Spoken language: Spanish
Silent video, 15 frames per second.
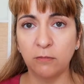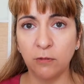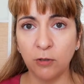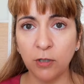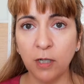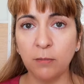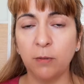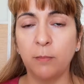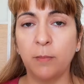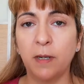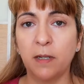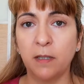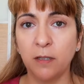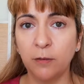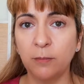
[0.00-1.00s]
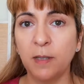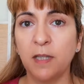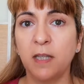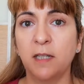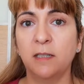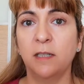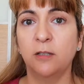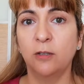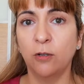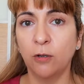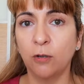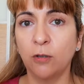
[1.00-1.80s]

con el bombardeo mediático,